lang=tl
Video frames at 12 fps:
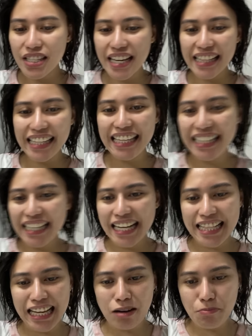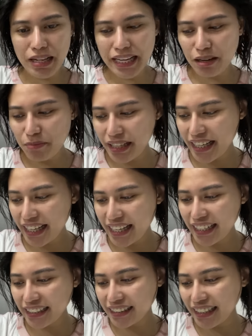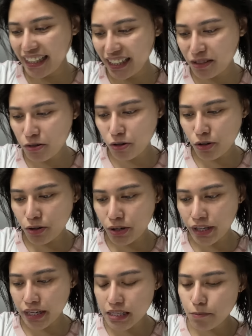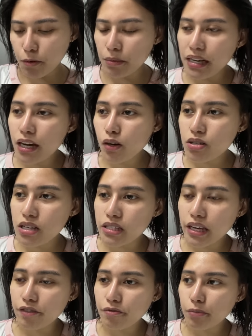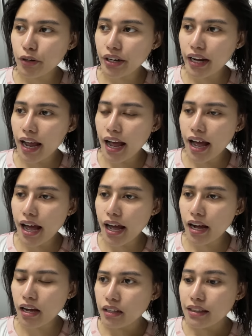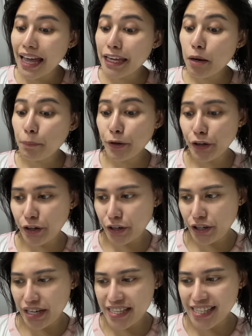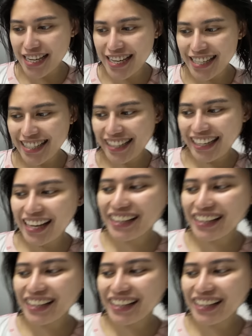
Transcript: kanina, nakabili kami ng tikoy. Kasi bumili ako sa Save More ng diaper ni San. Eh,